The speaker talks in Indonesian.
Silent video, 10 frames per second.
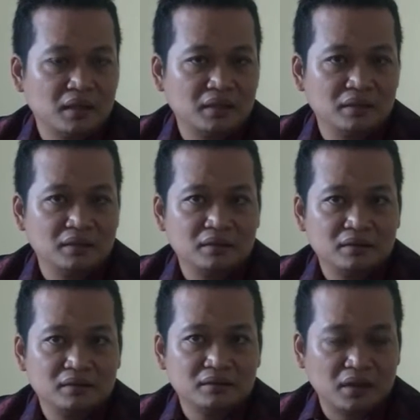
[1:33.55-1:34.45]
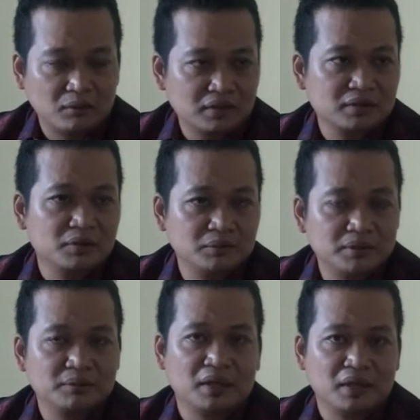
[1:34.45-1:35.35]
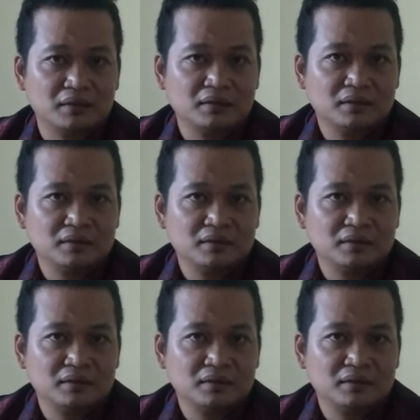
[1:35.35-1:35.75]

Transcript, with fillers: Dari Jawa sebelum timbangan.